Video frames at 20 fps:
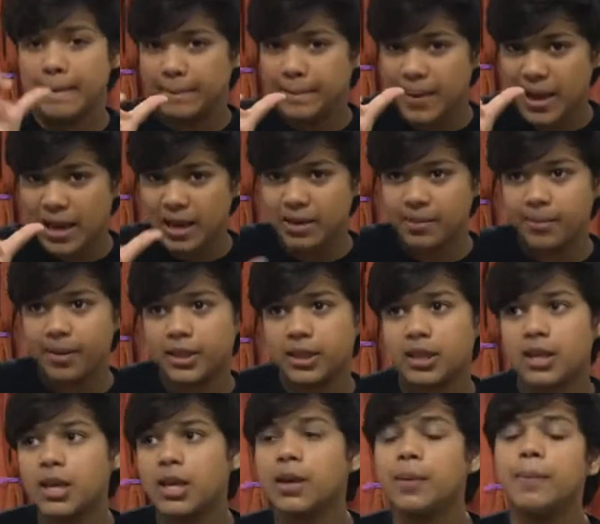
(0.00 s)
पहली मिथ
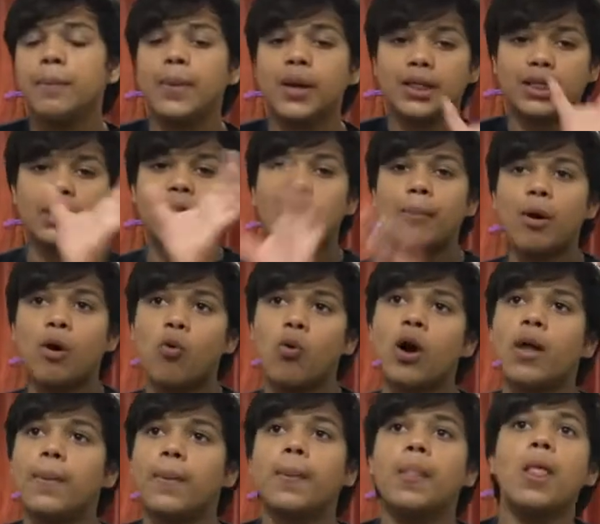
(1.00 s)
की मिथ नंबर
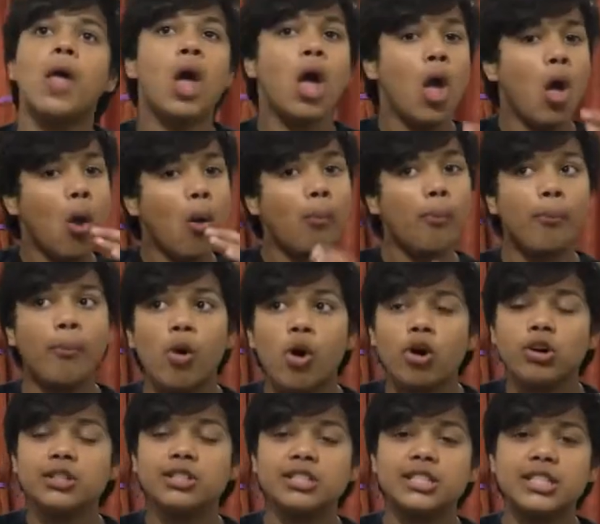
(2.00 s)
वन
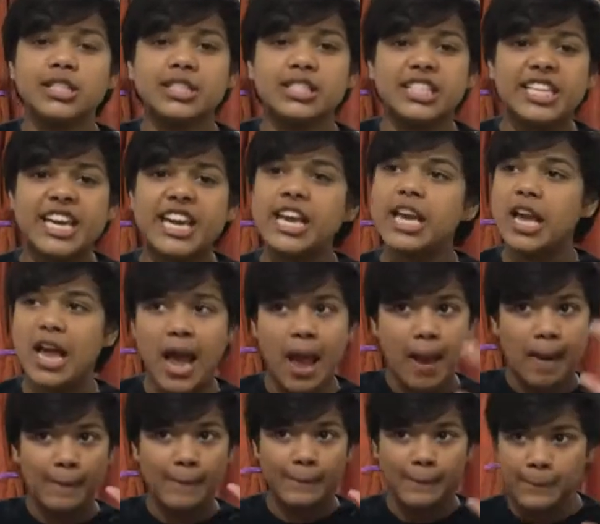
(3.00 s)
मोर सीसी
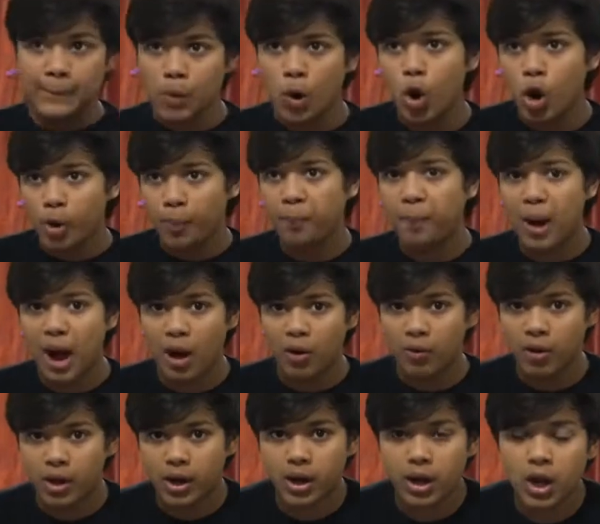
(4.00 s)
मोर
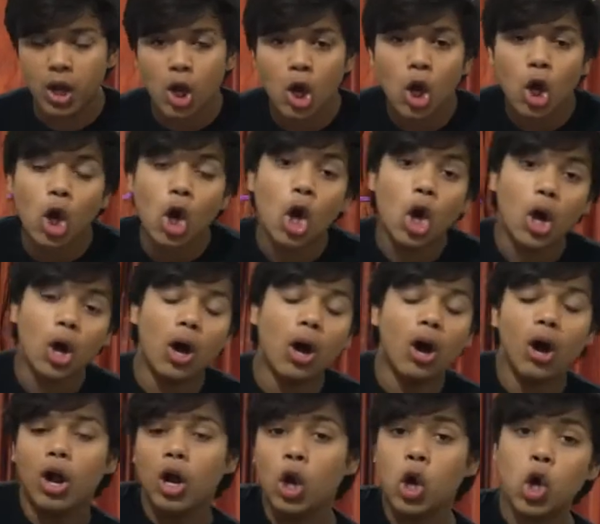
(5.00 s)
पावर
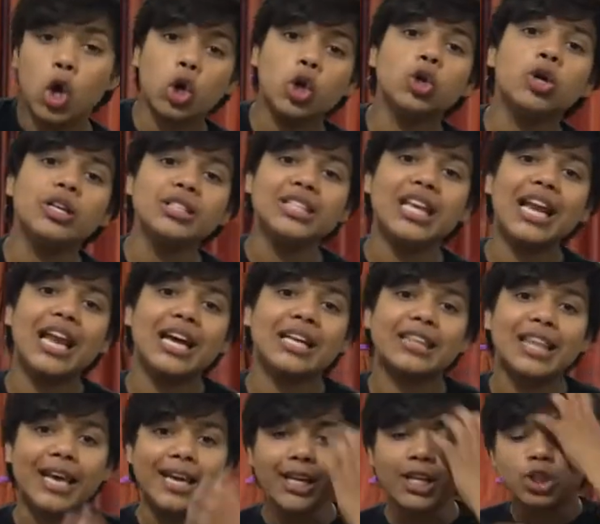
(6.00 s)
लोगों को ऐसा
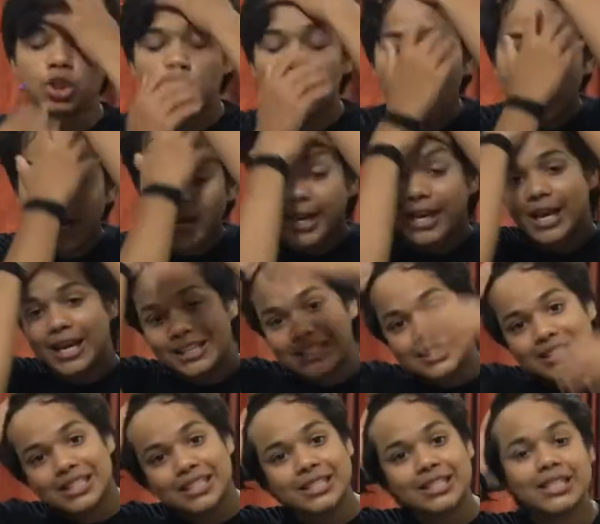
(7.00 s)
लगता है कि जो गाड़ी का
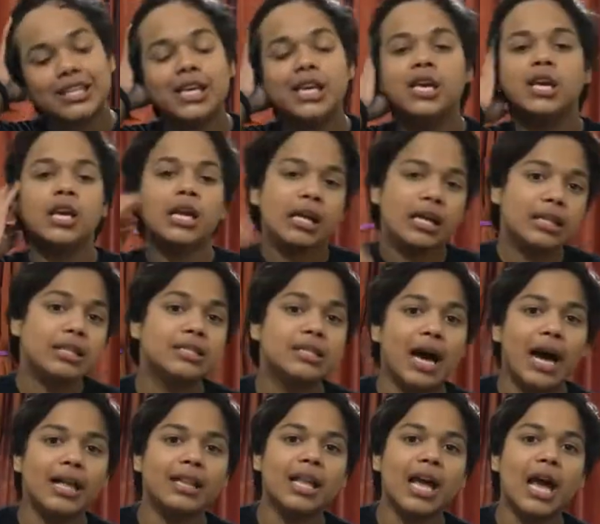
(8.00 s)
सीसी
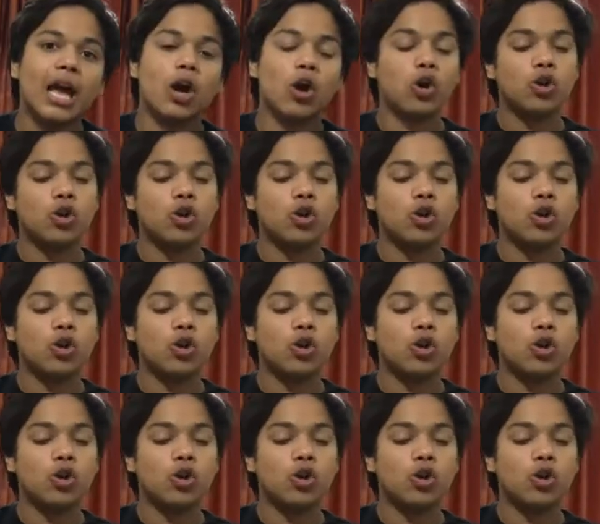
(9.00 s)
ज्यादा है